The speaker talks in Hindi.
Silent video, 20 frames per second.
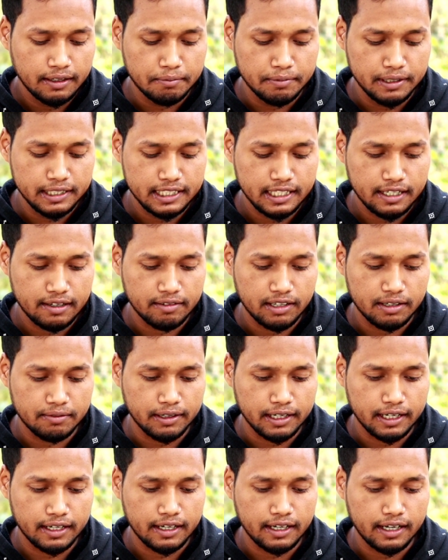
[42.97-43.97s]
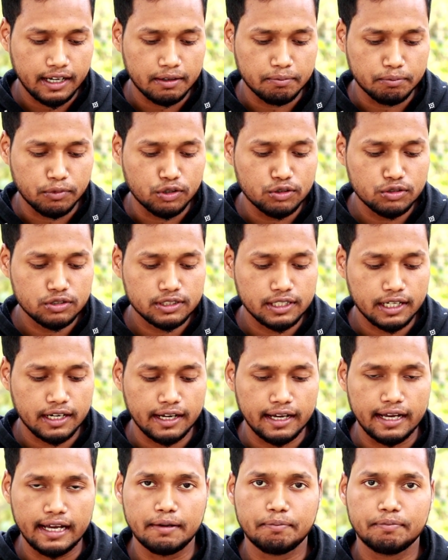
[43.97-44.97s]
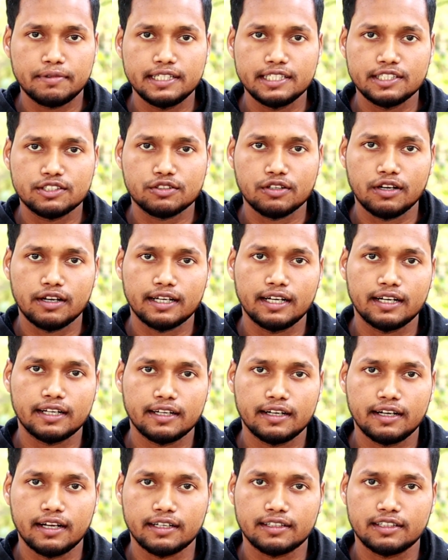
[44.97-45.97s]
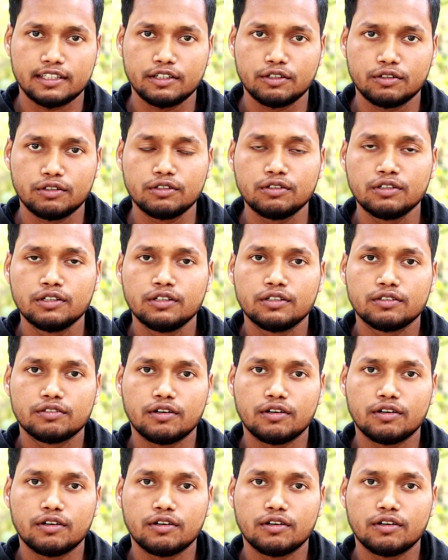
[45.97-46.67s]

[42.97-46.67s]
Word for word: बी जी एम आई वगैरह एंड बहुत सारा ऐप इंस्टॉल करके रख दिए हो